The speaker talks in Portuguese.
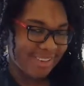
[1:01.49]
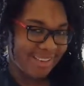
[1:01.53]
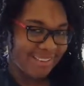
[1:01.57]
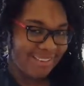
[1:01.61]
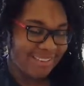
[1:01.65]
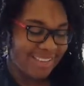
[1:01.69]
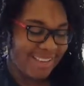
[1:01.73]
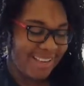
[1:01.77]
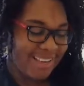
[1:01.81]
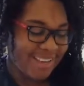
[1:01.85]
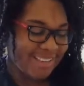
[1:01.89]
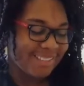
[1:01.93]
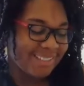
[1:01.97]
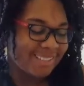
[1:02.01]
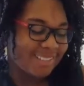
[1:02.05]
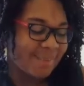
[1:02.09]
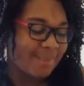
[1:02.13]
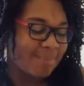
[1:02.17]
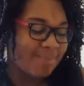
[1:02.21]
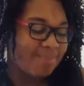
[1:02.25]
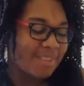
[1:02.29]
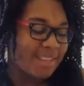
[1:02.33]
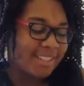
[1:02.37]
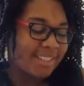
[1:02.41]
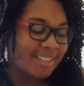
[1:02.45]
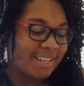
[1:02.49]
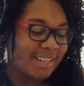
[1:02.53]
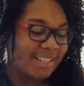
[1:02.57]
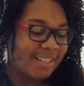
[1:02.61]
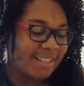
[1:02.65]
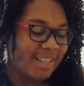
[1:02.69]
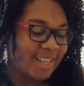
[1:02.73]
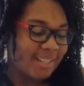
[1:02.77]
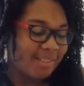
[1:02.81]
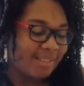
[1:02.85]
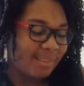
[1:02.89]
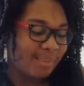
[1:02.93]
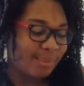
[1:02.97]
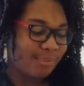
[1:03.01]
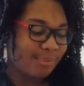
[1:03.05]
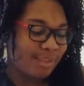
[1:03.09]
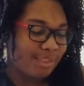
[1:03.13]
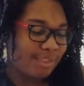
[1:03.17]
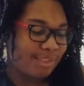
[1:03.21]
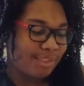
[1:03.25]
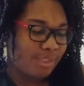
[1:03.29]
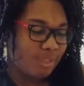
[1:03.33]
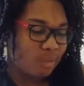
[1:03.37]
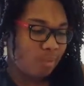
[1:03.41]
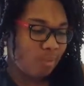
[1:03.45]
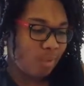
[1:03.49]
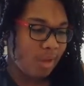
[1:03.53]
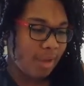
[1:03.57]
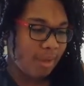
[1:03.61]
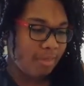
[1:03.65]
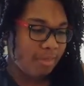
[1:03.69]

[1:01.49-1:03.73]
Eu acho que é isso. 325